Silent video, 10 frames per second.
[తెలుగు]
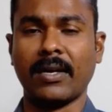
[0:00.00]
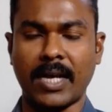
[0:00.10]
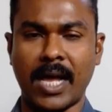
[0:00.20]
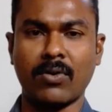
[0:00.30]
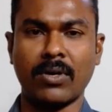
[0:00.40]

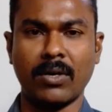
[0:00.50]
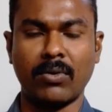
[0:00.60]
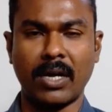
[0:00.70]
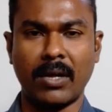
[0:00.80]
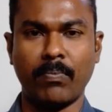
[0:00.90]
రాకుండా
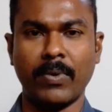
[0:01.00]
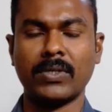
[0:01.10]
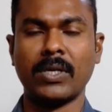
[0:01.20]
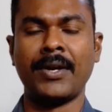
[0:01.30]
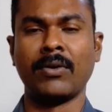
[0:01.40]
కూడా
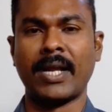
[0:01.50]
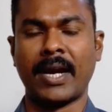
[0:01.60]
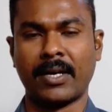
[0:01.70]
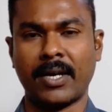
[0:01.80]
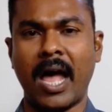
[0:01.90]
బస్సులన్నీ కూడా
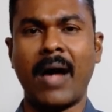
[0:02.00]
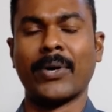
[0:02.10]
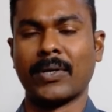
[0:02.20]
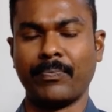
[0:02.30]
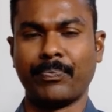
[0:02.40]
ఎక్కడెక్కడ
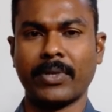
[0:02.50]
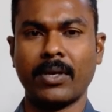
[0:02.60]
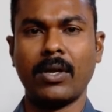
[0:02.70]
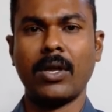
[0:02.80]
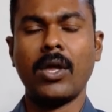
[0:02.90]
ఆపటం
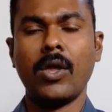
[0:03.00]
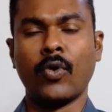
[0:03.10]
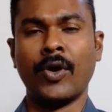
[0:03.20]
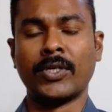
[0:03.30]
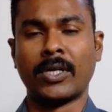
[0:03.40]

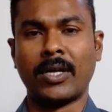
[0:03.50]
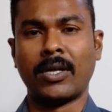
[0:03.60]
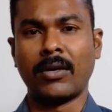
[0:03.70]
కొన్ని చోట్ల